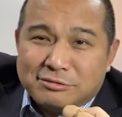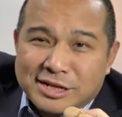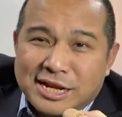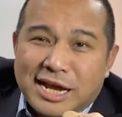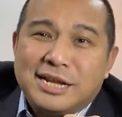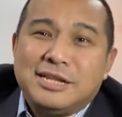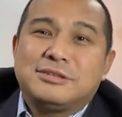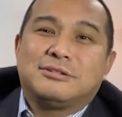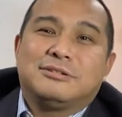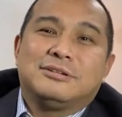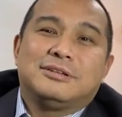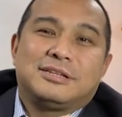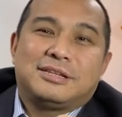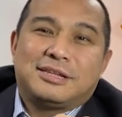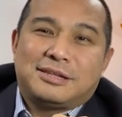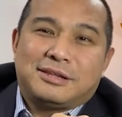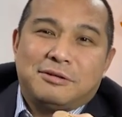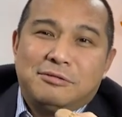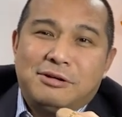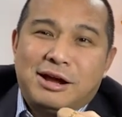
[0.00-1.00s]
往哪里走？
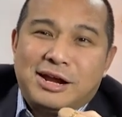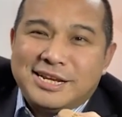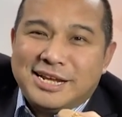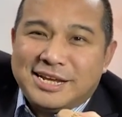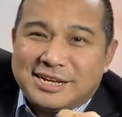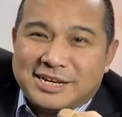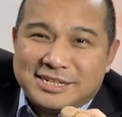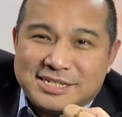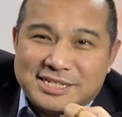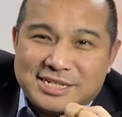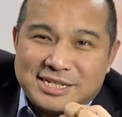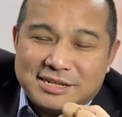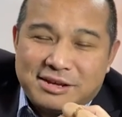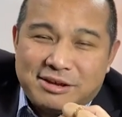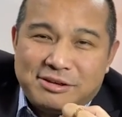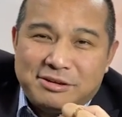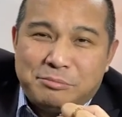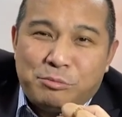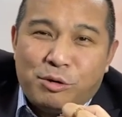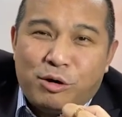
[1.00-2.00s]
等会那个是
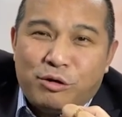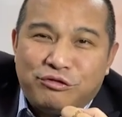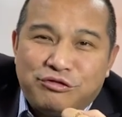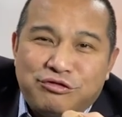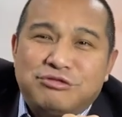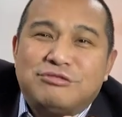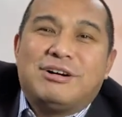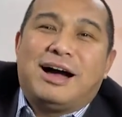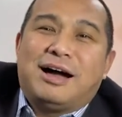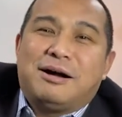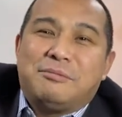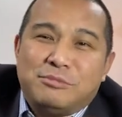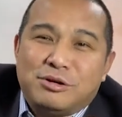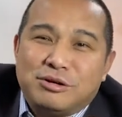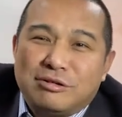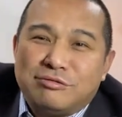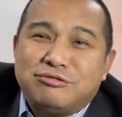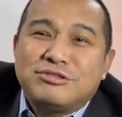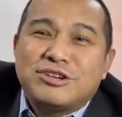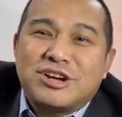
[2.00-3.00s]
呃某副啊，
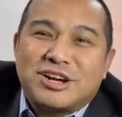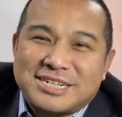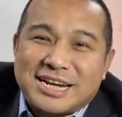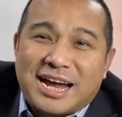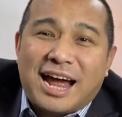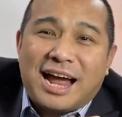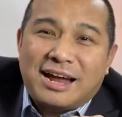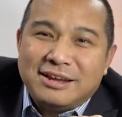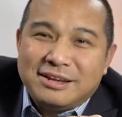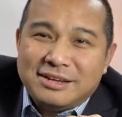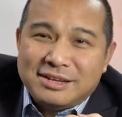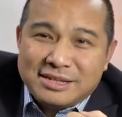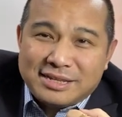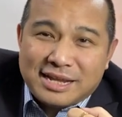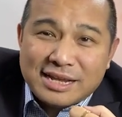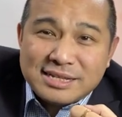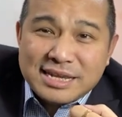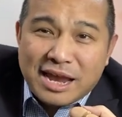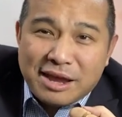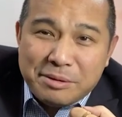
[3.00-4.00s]
某个副校长啊，
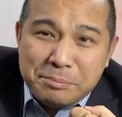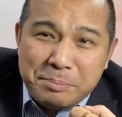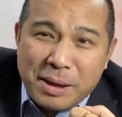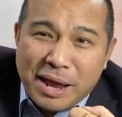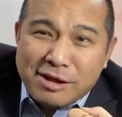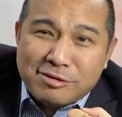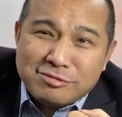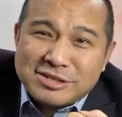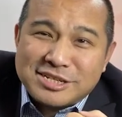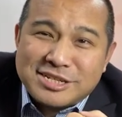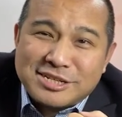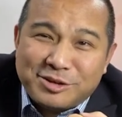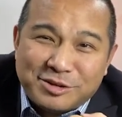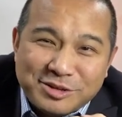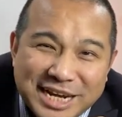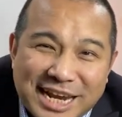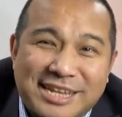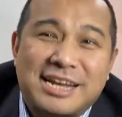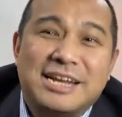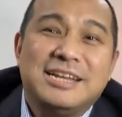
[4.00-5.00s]
他在办公室
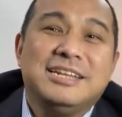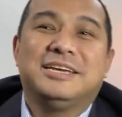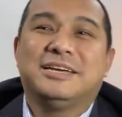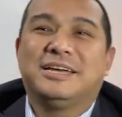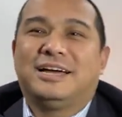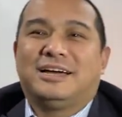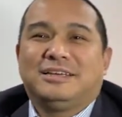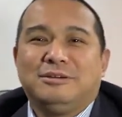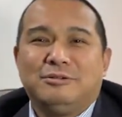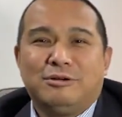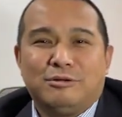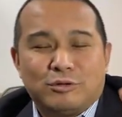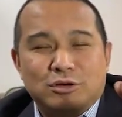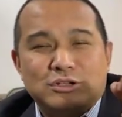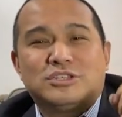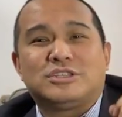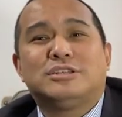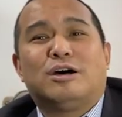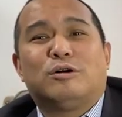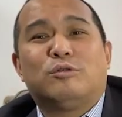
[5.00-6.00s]
楼下等你啊，因为我
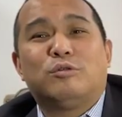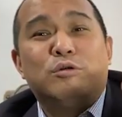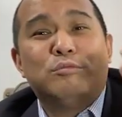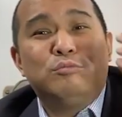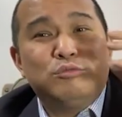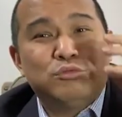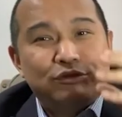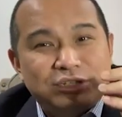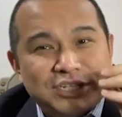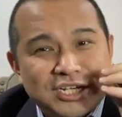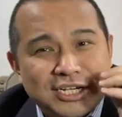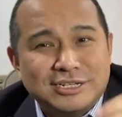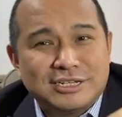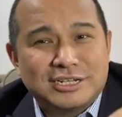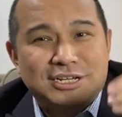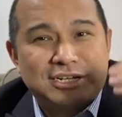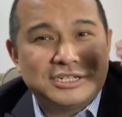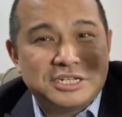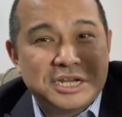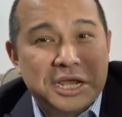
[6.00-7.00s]
知道我母亲
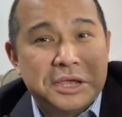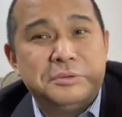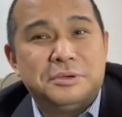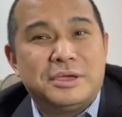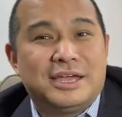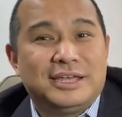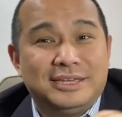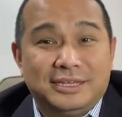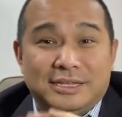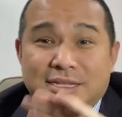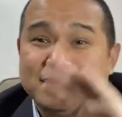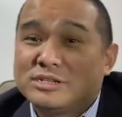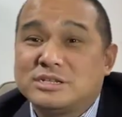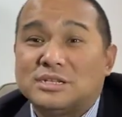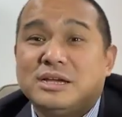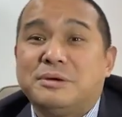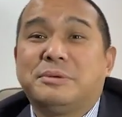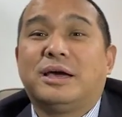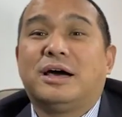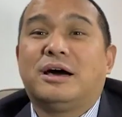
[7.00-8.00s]
这个人缘一定是
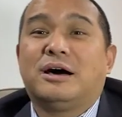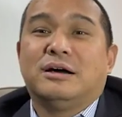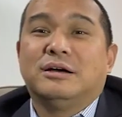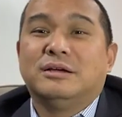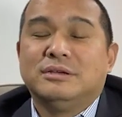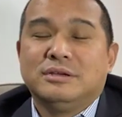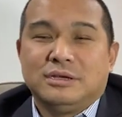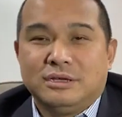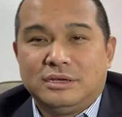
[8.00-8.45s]
特别好。